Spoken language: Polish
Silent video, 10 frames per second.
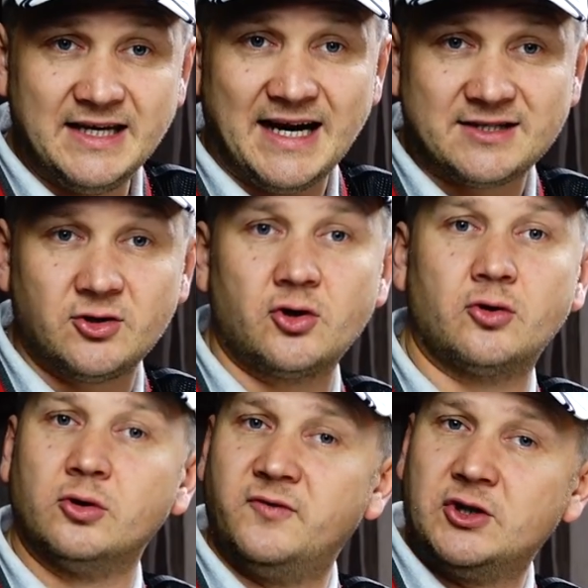Jak co
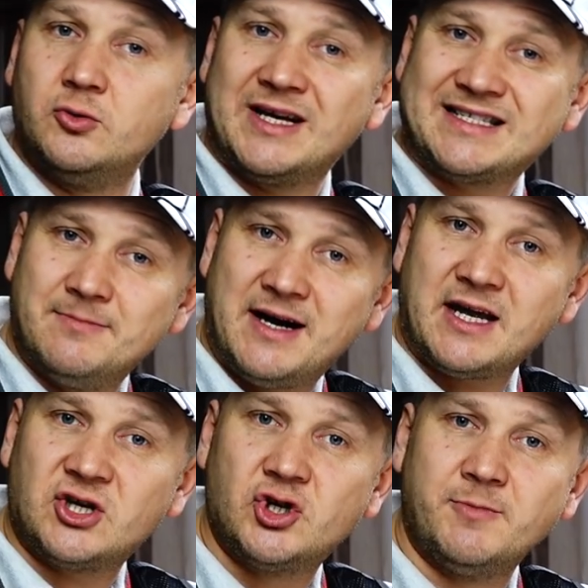roku odwiedził nas
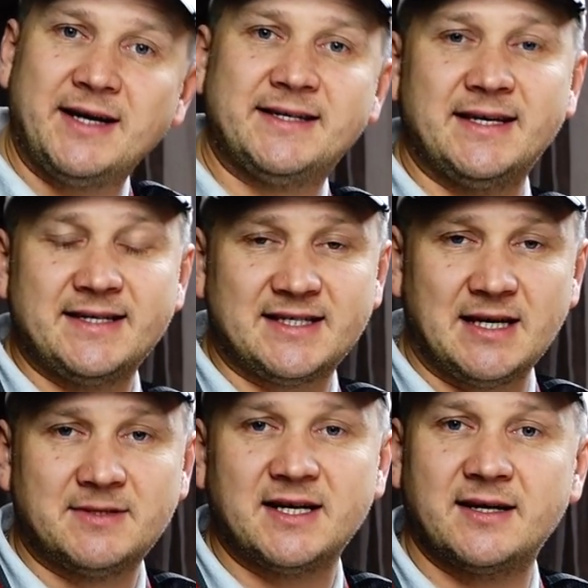Marek Szymański, zastępca